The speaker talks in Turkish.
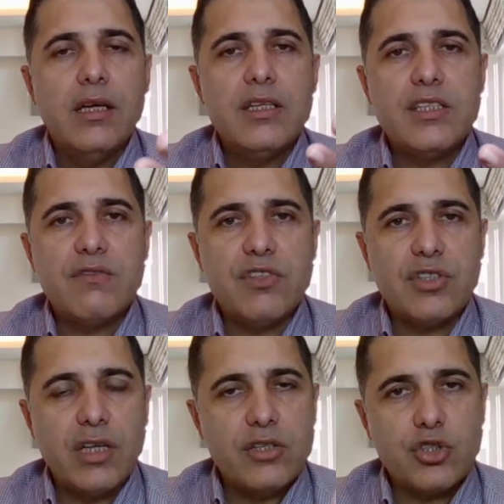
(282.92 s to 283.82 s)

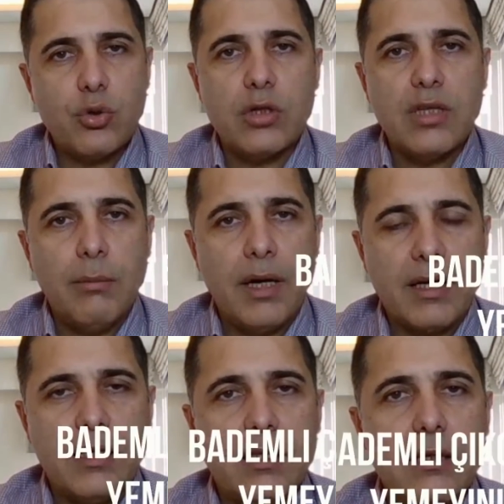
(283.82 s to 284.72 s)
İsviçre çikolata
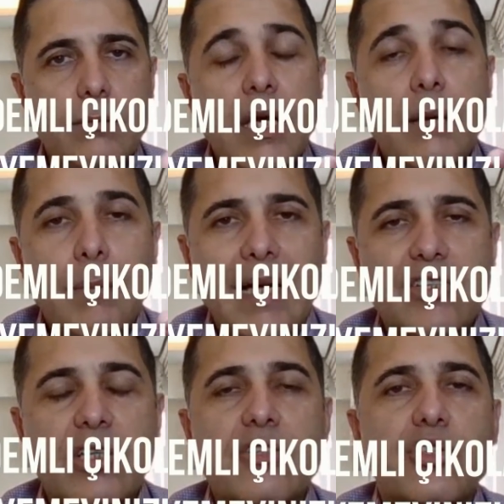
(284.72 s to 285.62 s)
markaları,
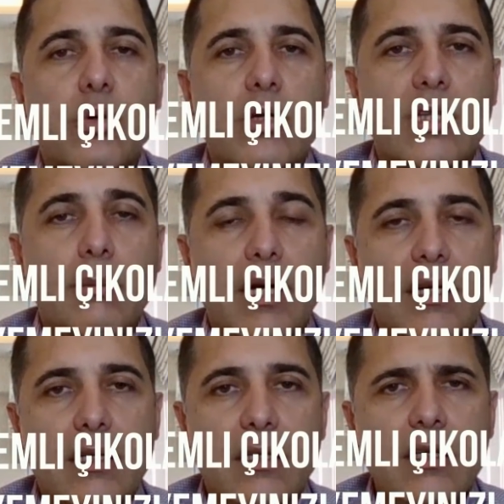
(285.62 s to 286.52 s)
Belçika'nın çikolata
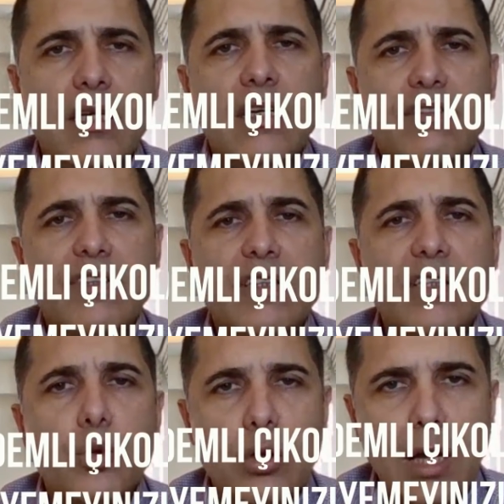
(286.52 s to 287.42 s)
markaları
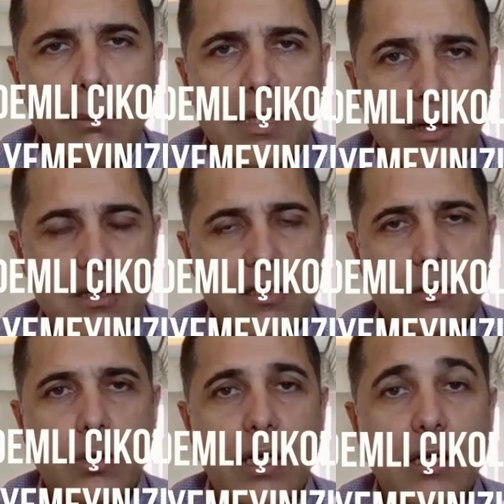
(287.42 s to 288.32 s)
fındık kullanmadı
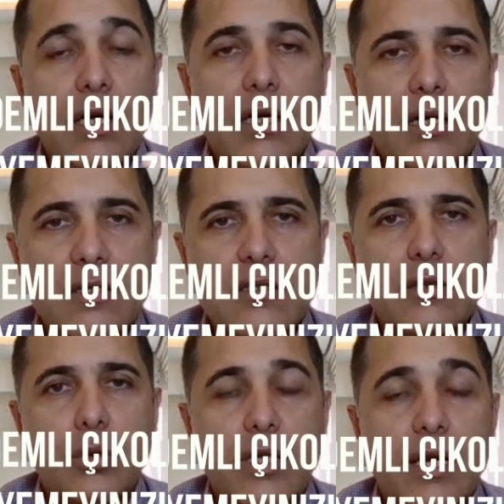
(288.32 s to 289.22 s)
kasıtlı olarak.
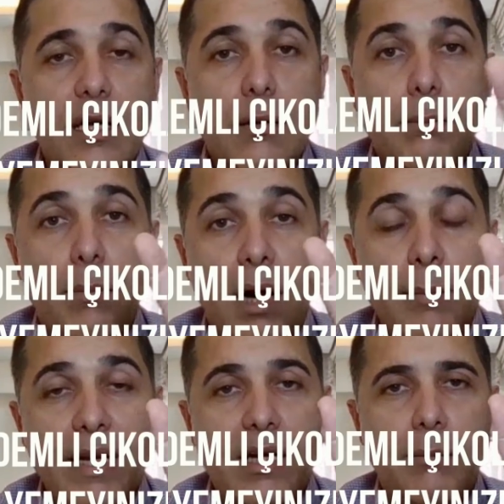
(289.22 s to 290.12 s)
Kasıtlı olarak
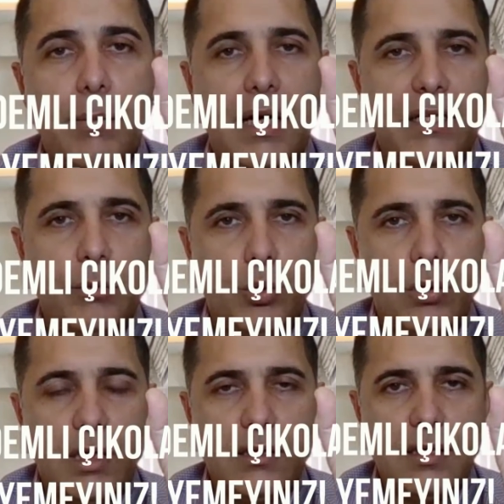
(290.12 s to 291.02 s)
Amerikan bademi
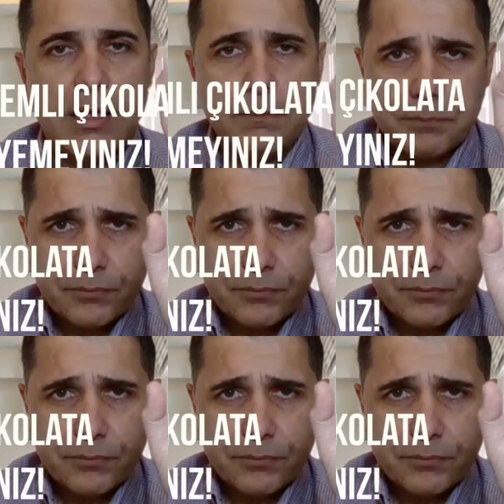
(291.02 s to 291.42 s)
kullandılar.